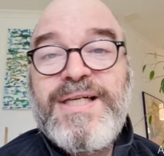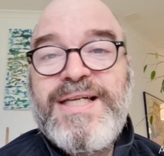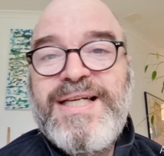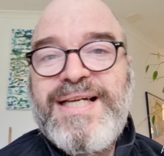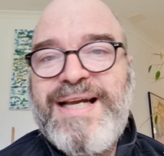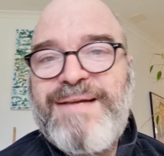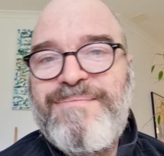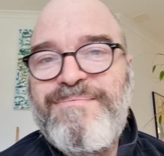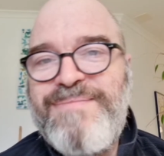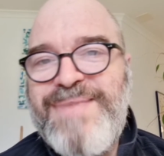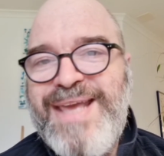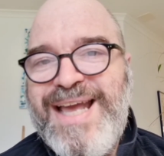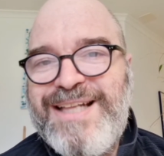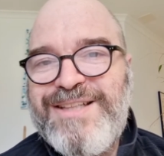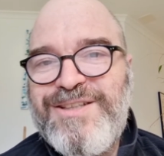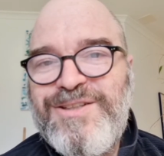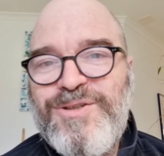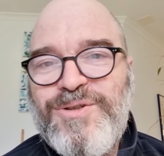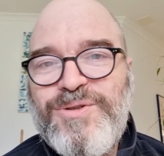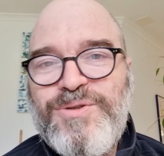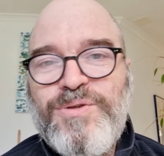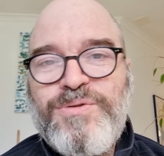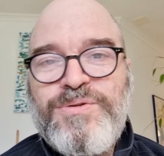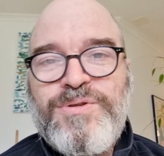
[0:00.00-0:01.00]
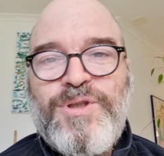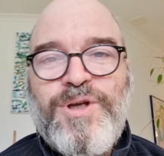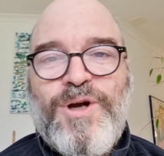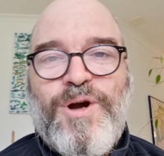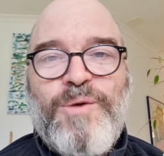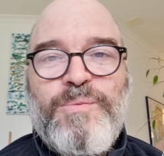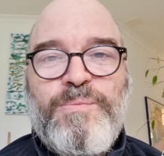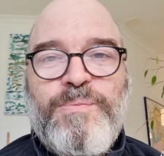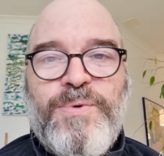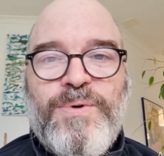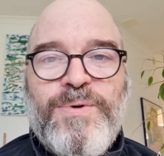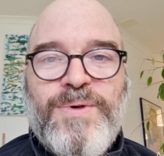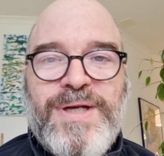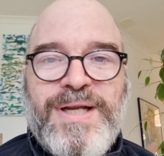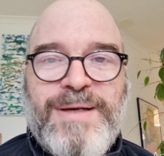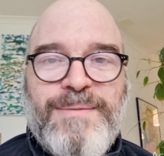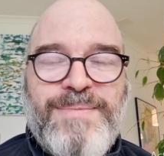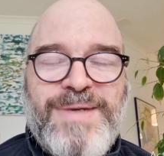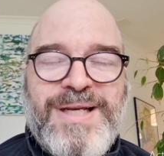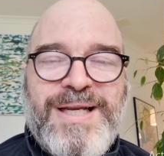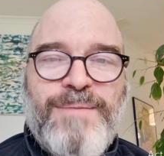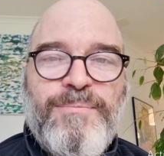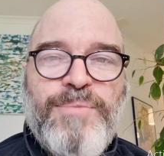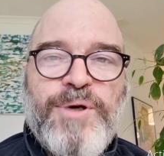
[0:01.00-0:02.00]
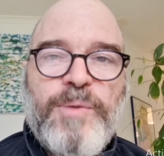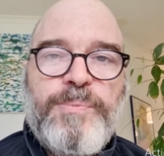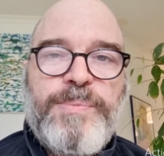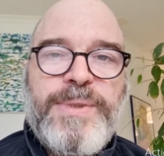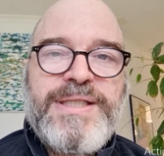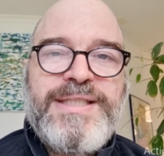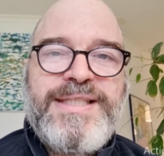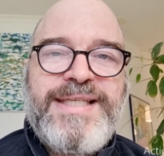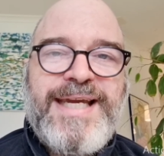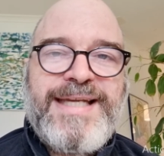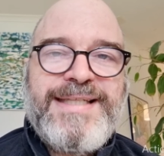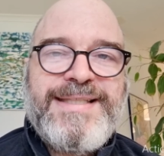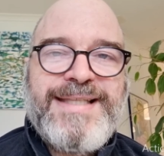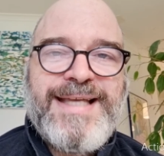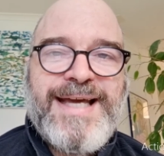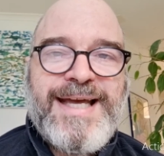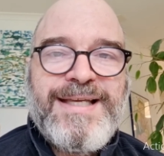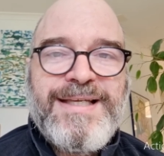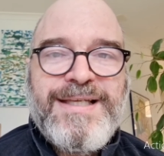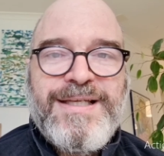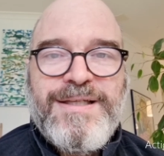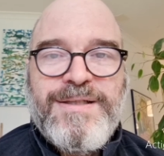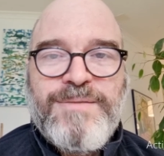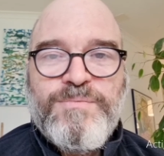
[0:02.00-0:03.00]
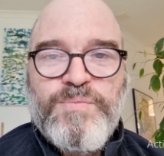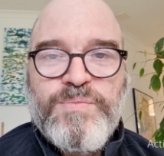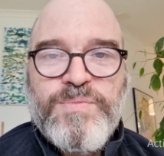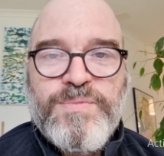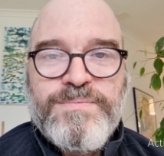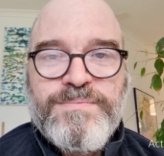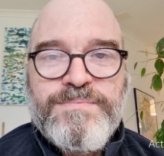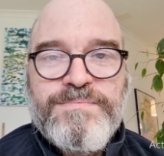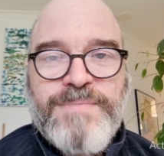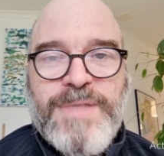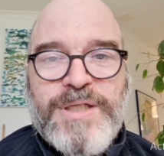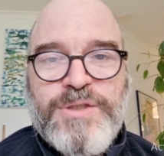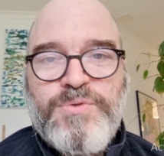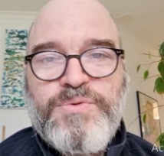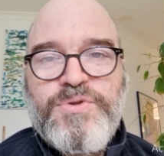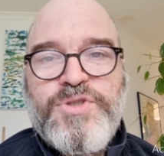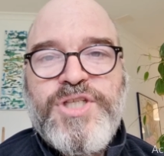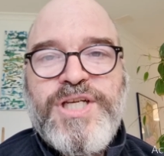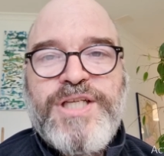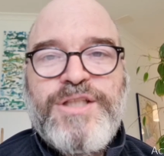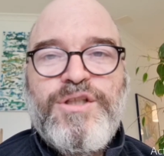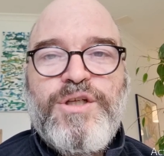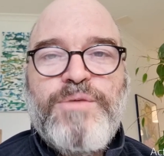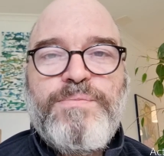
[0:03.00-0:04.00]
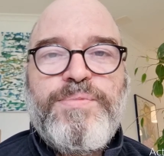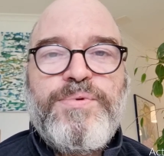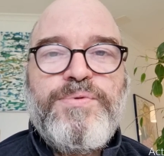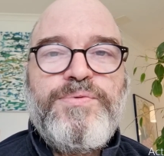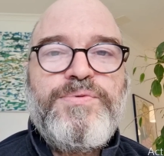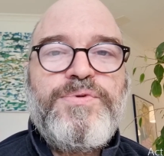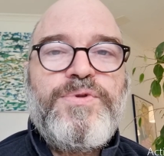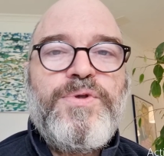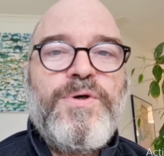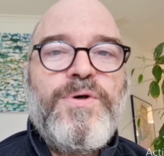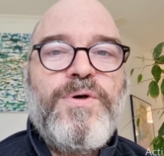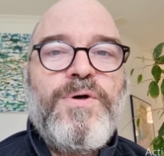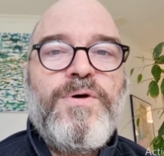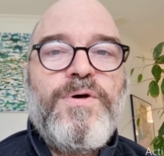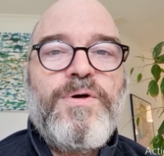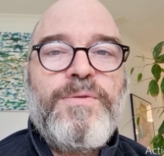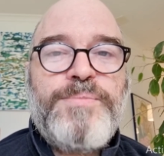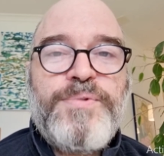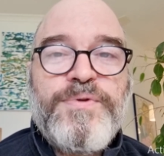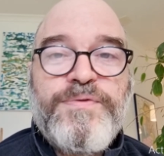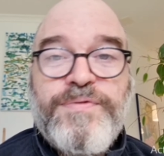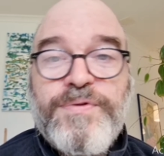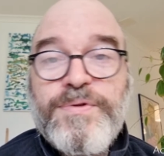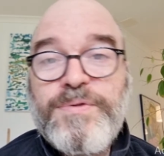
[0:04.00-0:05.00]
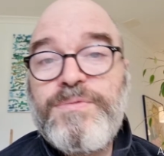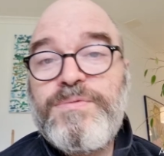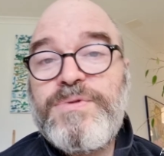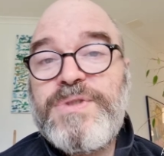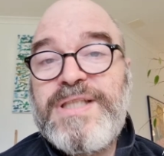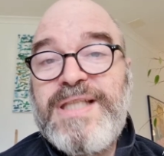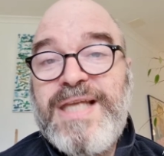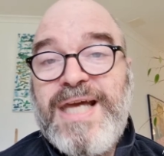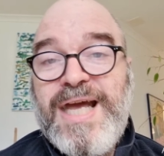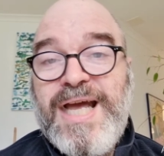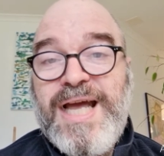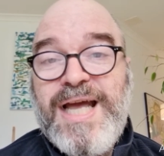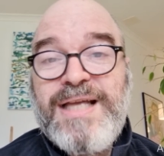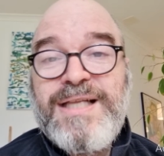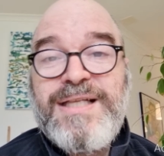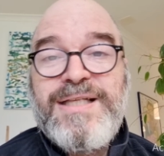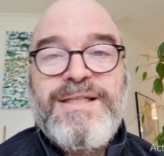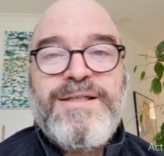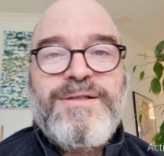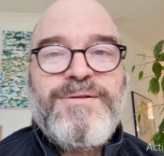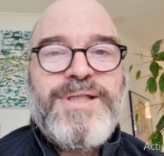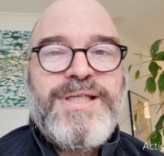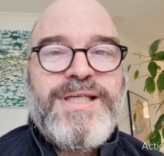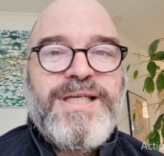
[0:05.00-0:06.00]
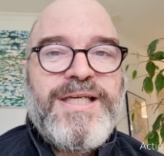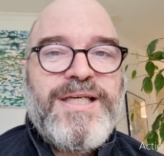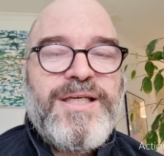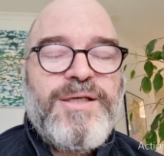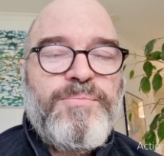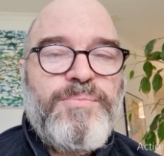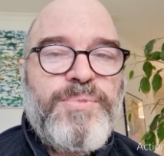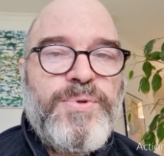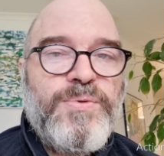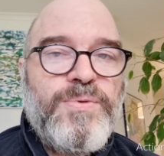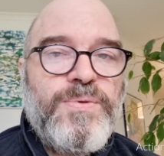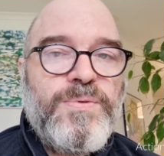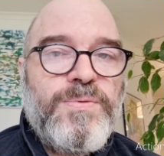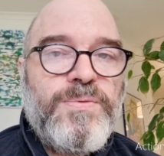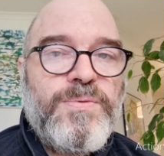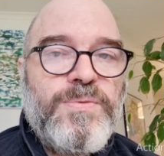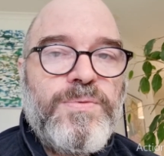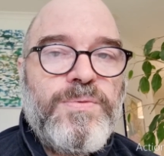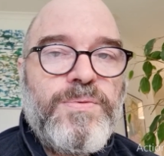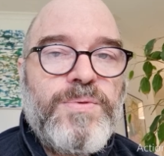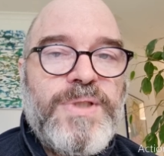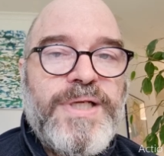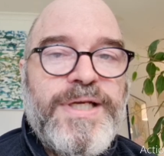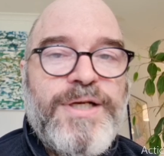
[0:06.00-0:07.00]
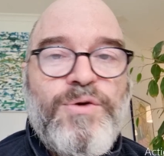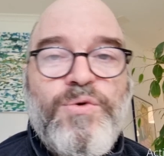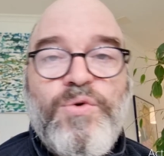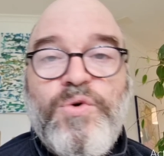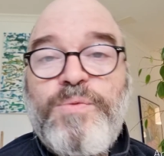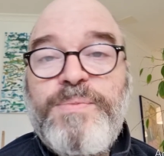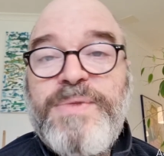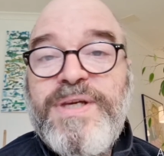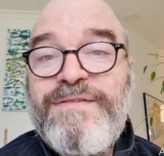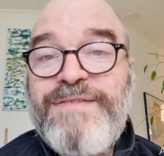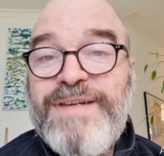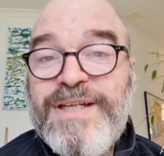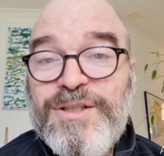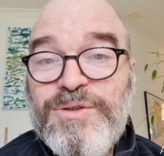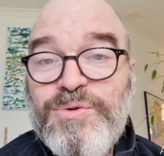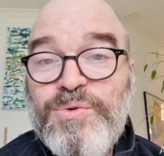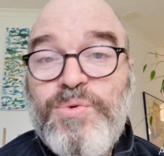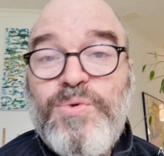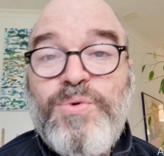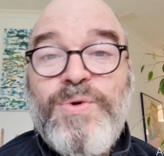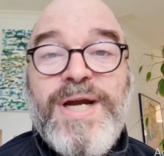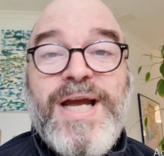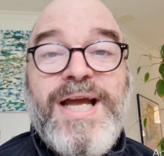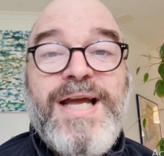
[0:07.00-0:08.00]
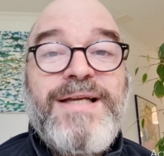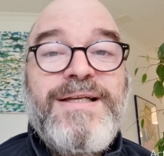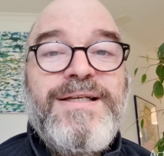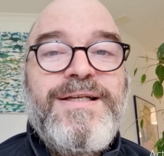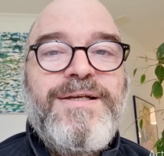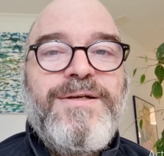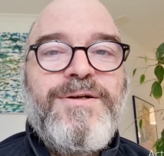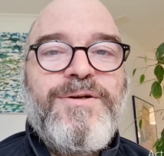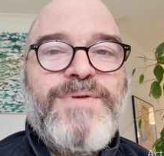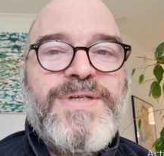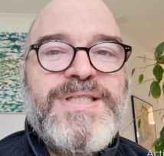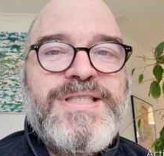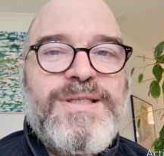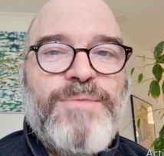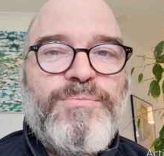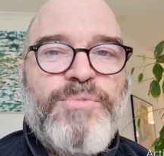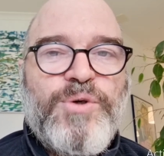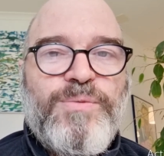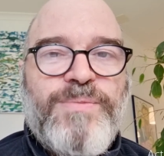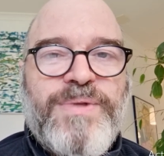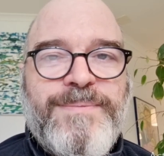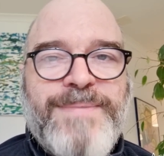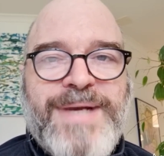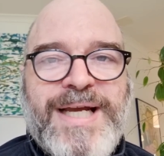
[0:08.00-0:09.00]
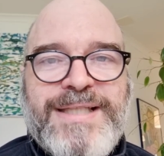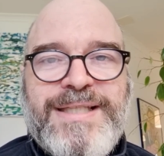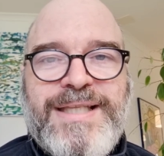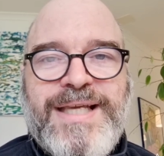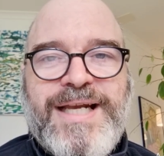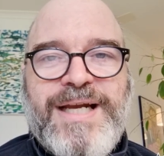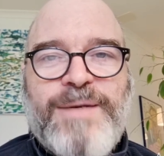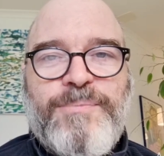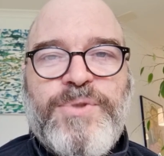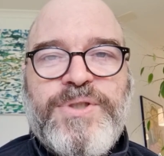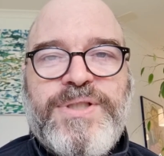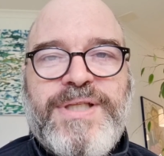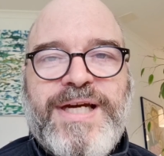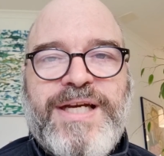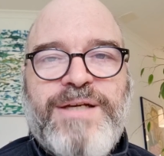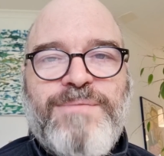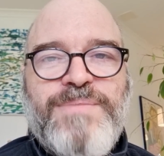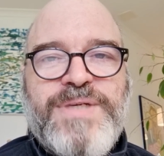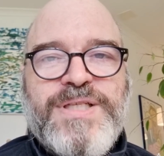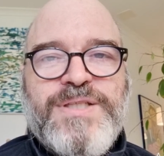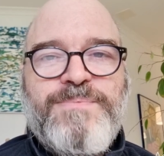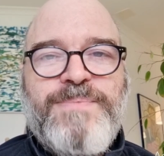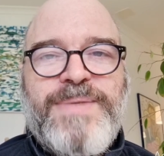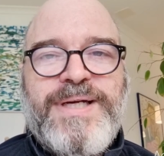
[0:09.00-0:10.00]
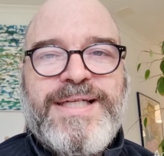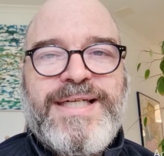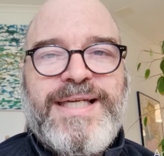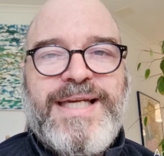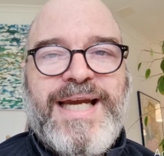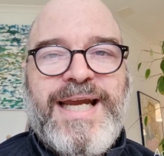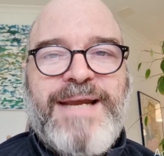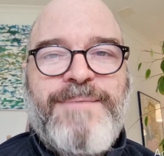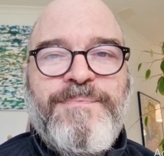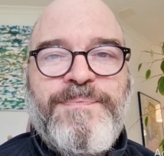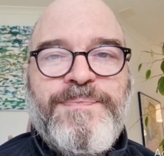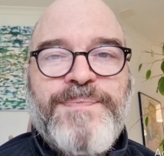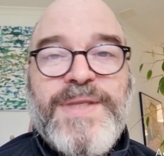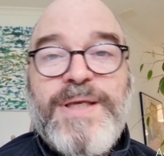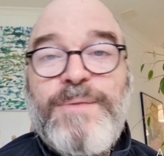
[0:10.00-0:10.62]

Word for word: cambiando non troppo la, la propria dieta, mh, mm, aggiungendo appunto più frutta e più legumi e verdura, questa problematica potrebbe sparire.